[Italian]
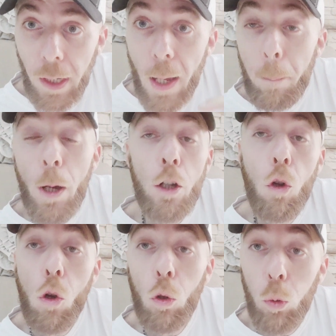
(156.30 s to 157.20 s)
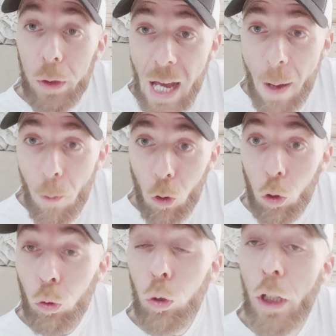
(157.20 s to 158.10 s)
E poi concludiamo
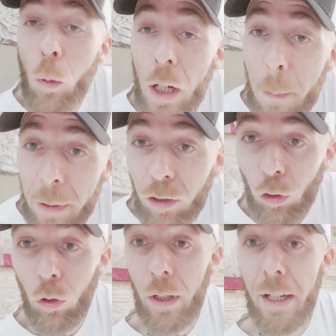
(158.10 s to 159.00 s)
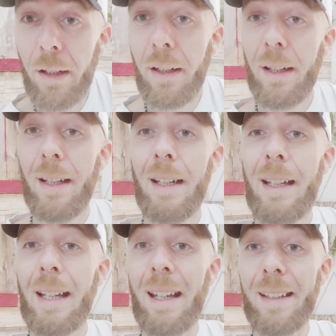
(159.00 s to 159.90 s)
con tutte quelle persone
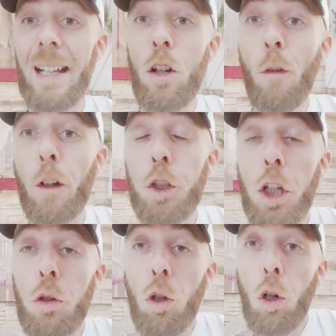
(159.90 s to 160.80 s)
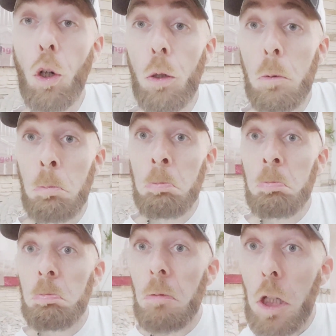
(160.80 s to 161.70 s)
che stanno facendo.
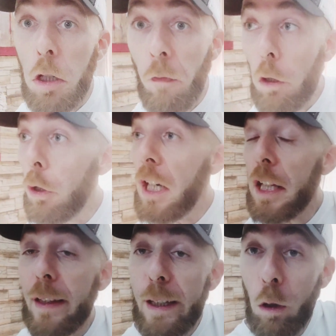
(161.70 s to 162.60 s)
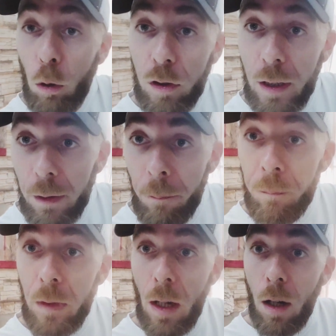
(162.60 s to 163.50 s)
fanno i leziosi.
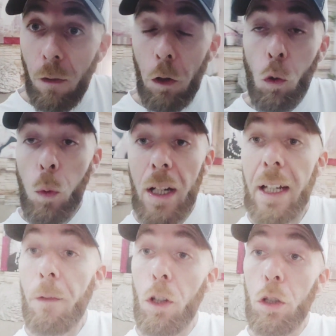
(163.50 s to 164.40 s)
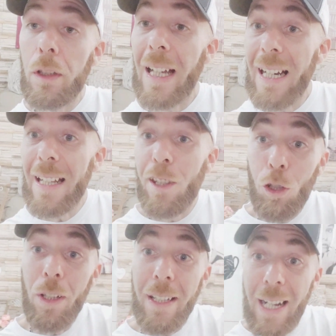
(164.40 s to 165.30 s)
Fanno quelli che vogliono dare
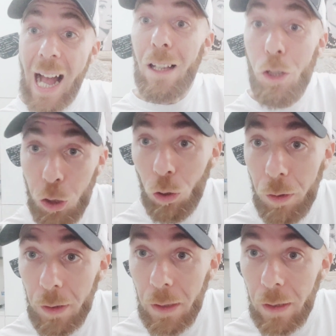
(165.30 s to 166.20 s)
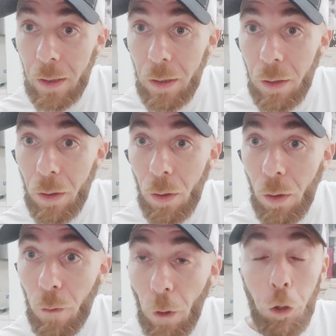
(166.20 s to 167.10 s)
lezioni di calcio.
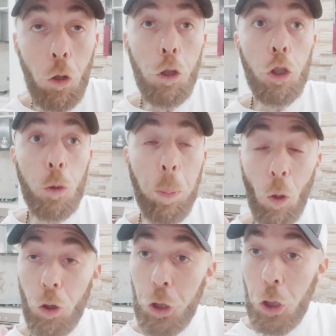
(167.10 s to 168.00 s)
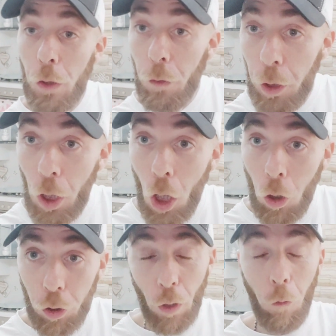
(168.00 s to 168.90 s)
Fanno gli sportivi.
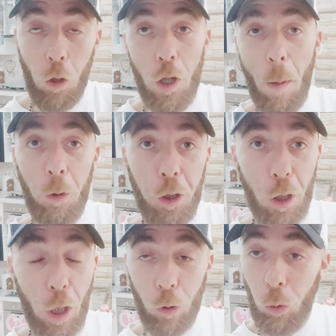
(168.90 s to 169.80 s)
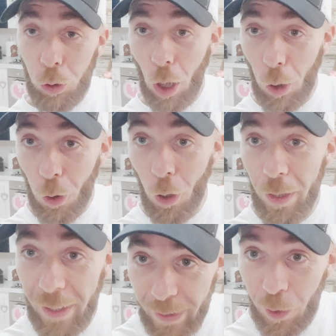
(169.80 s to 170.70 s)
Se vogliamo dirla tutta, il gol
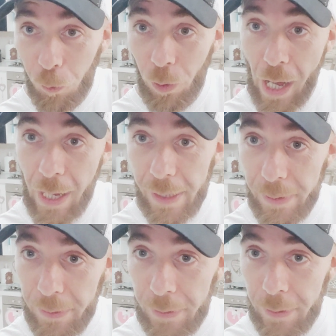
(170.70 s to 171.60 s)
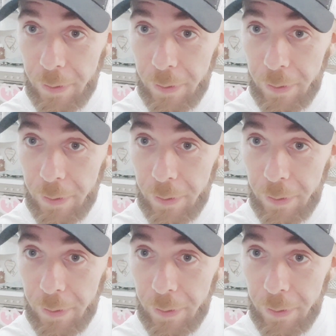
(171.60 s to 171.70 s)
era da annullare.